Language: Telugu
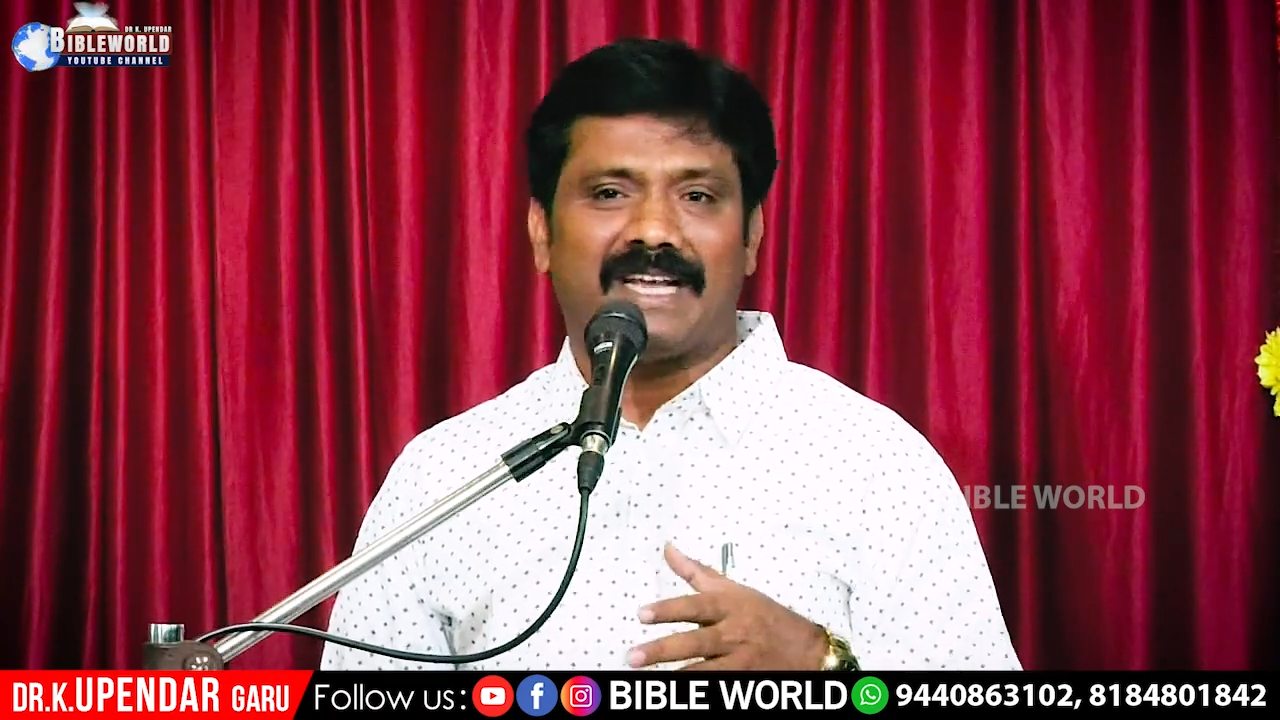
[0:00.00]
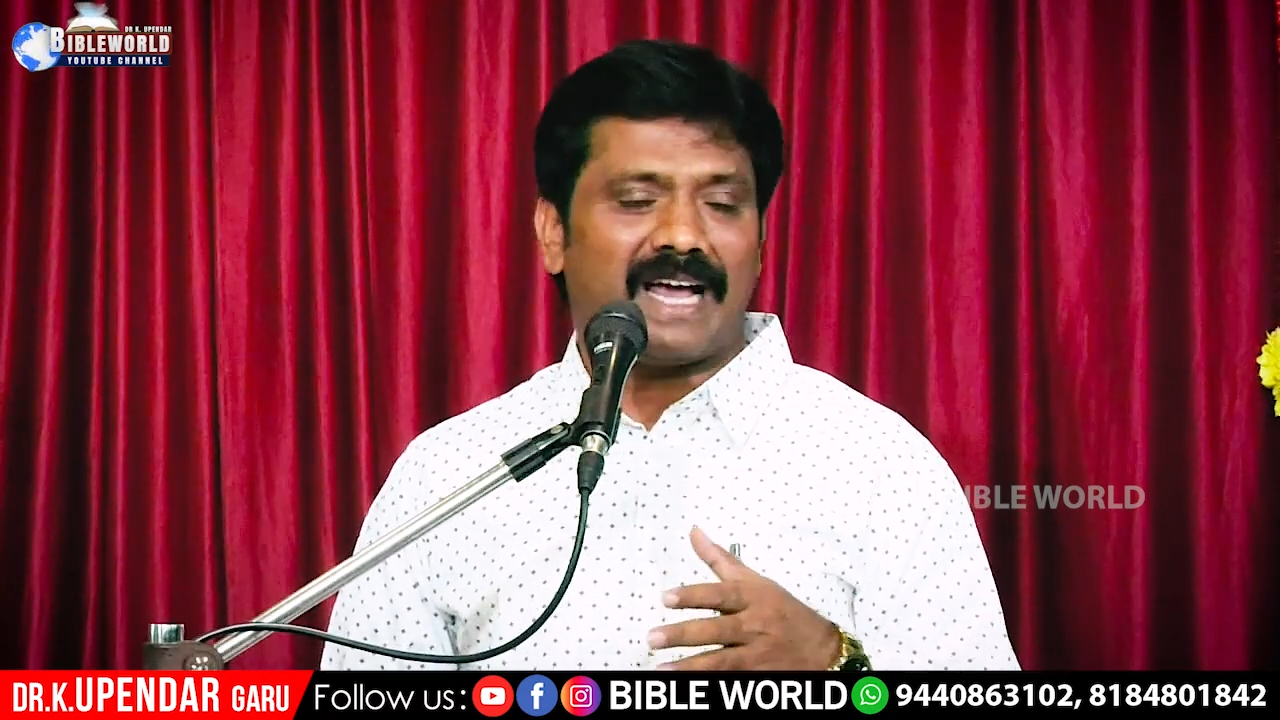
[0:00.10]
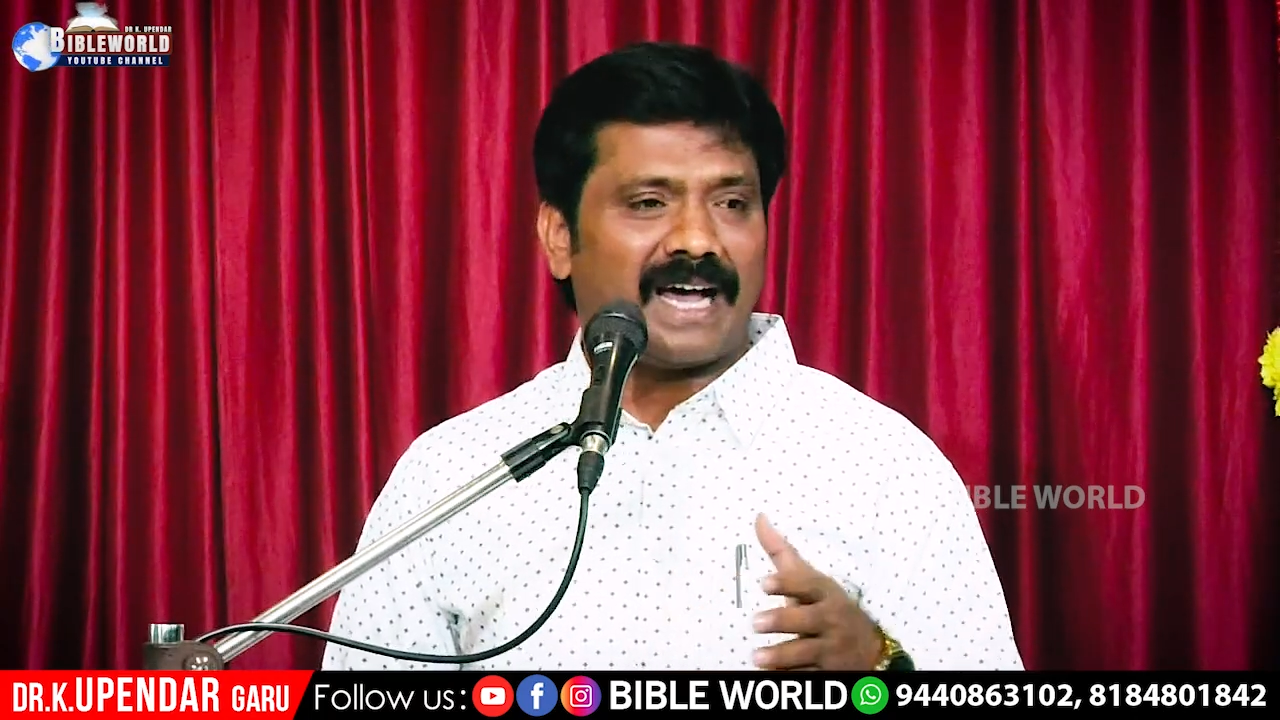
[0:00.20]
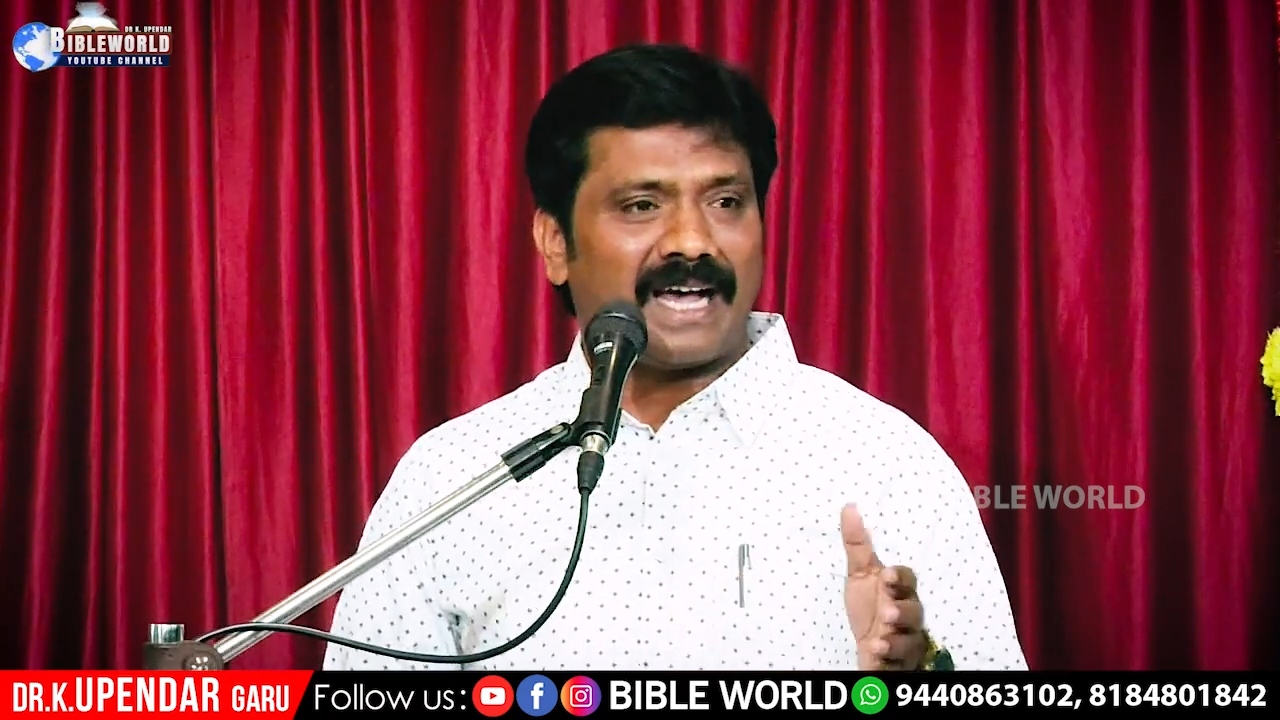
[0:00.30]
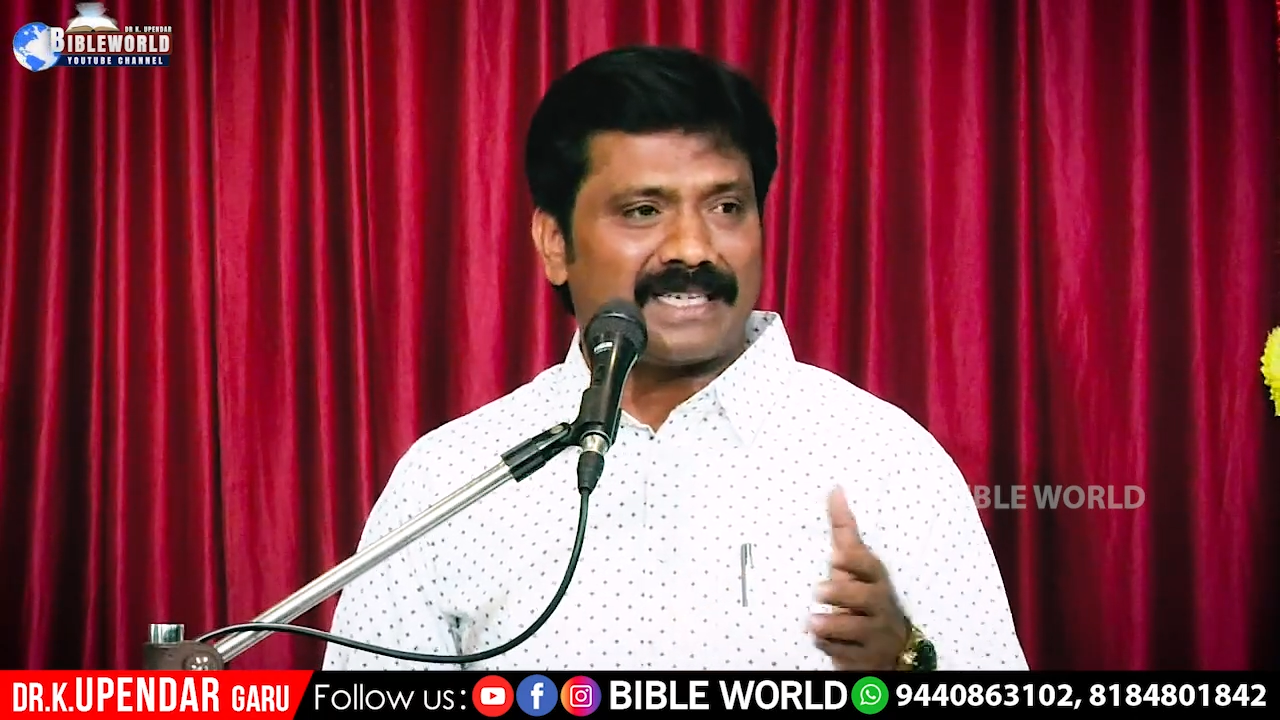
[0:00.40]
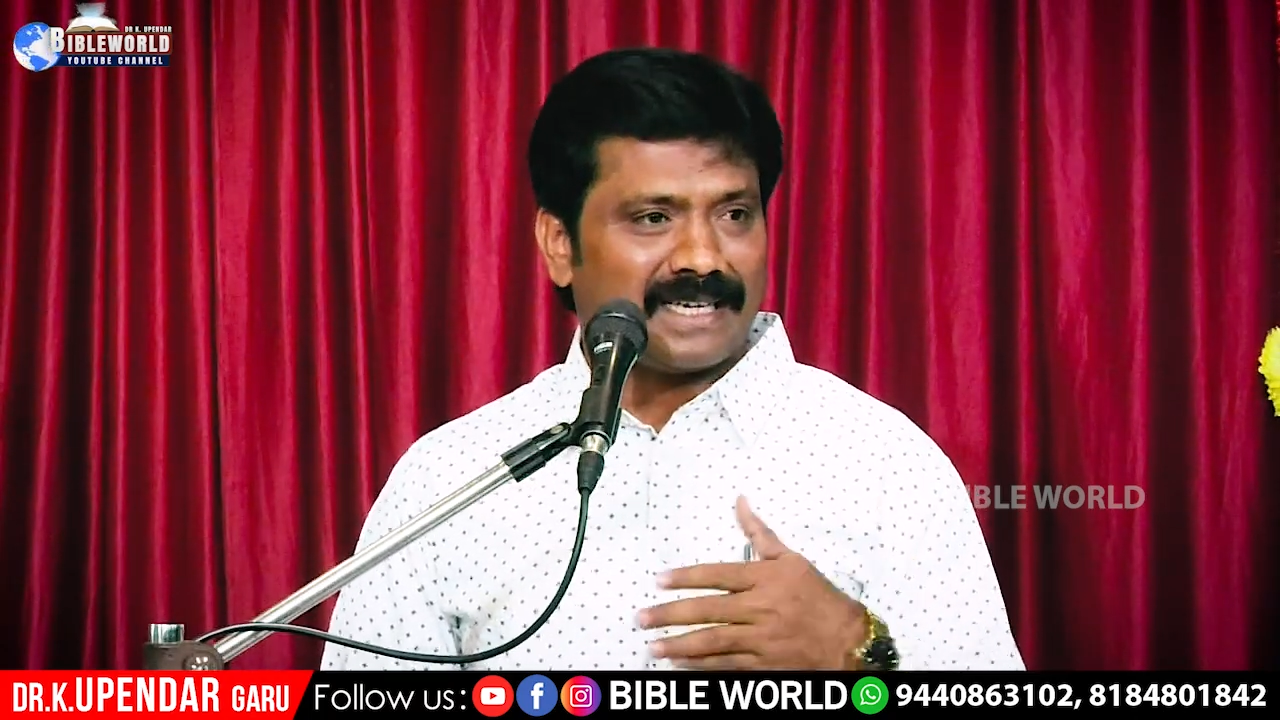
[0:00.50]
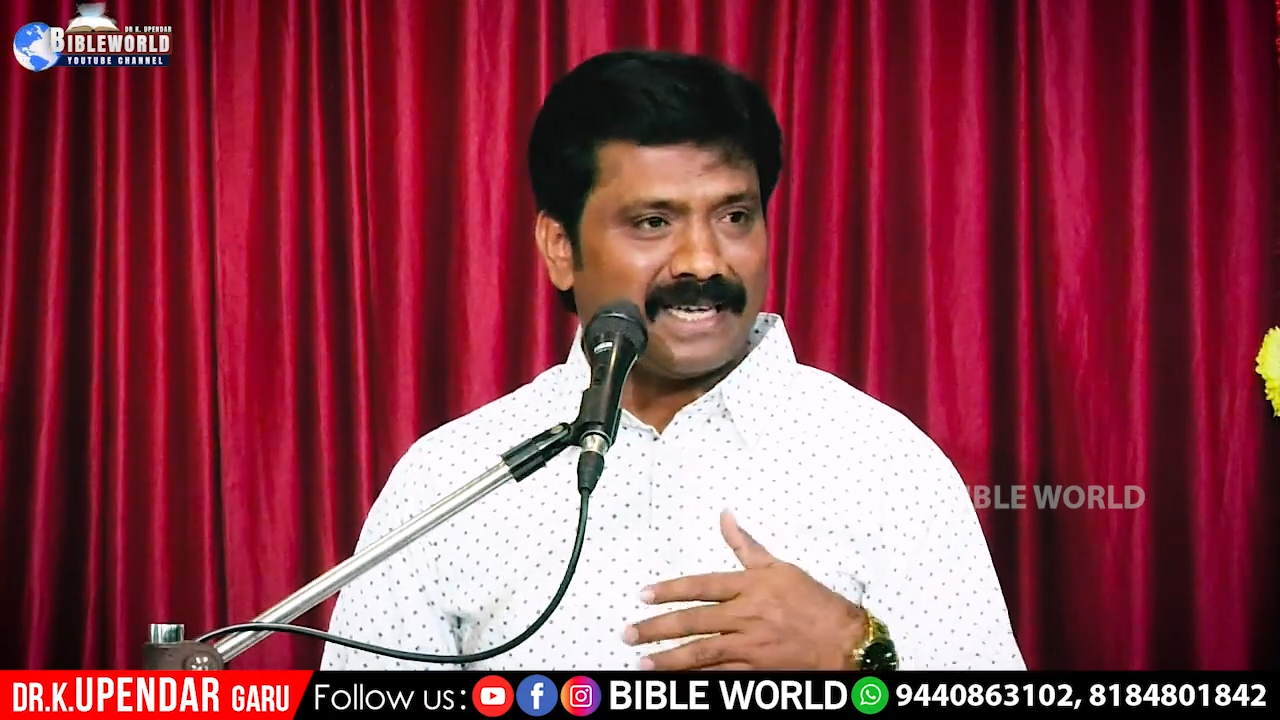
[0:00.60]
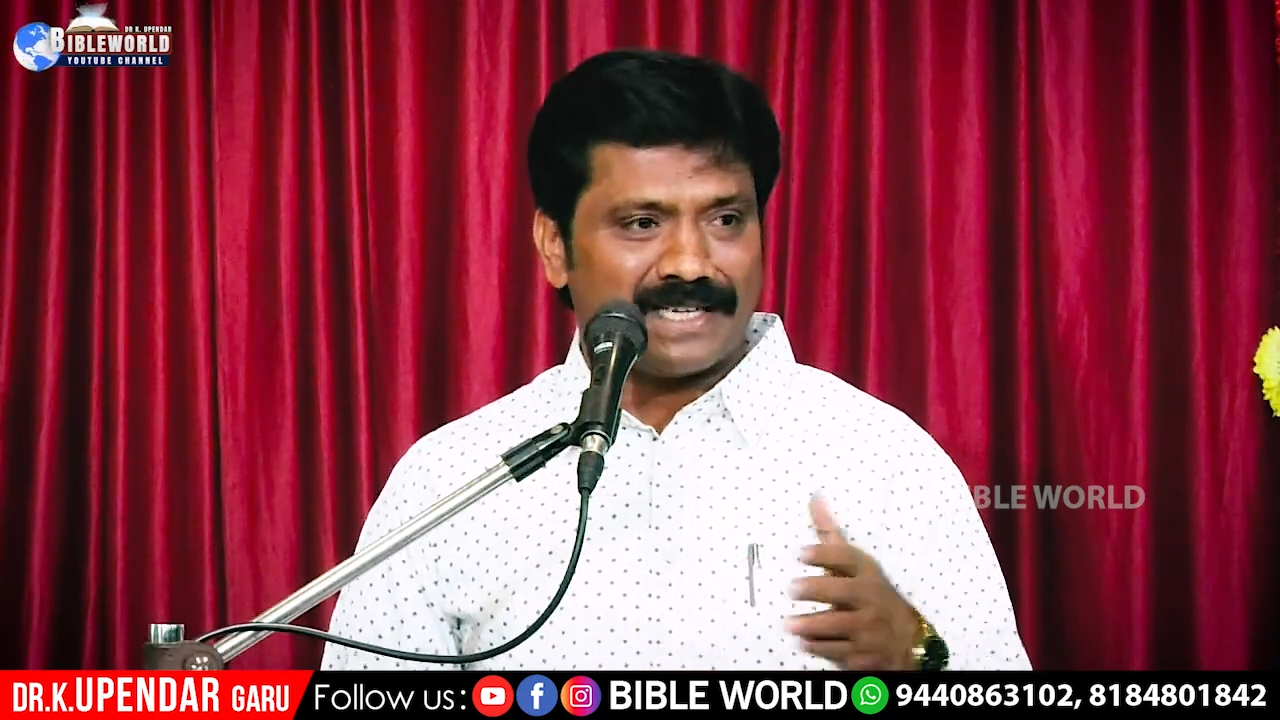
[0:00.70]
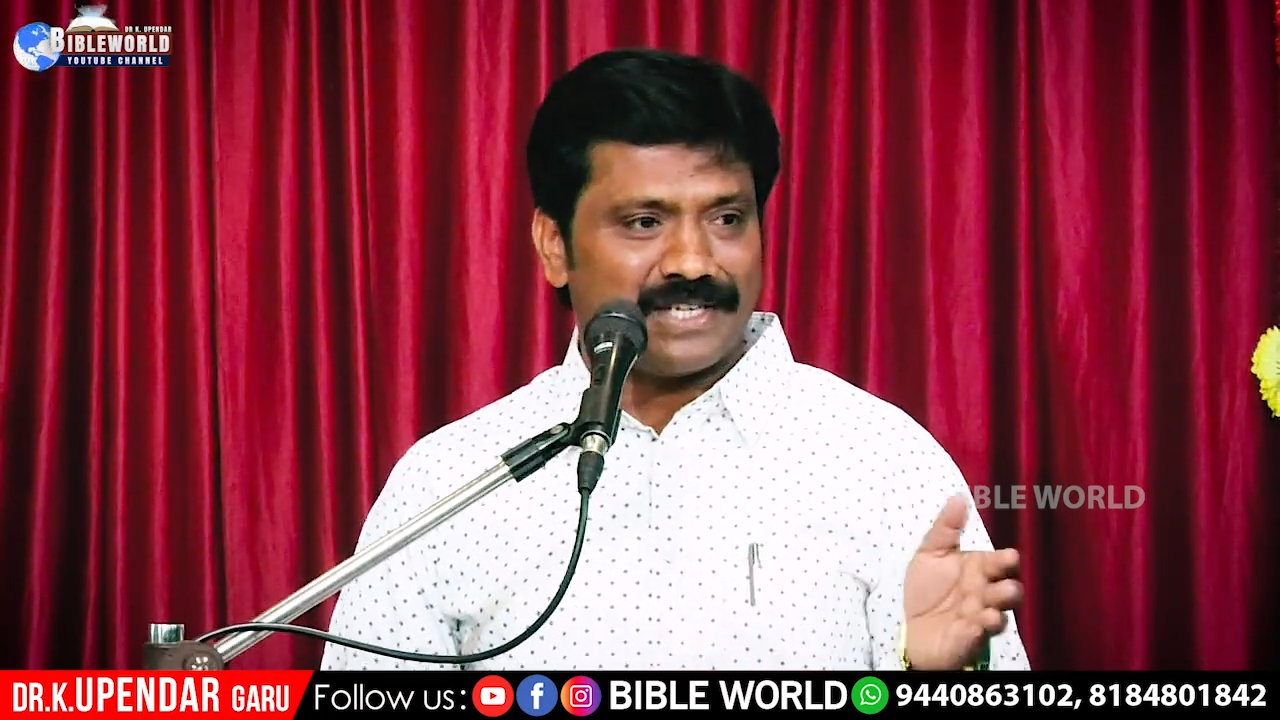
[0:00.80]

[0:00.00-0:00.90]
ఇక ఆ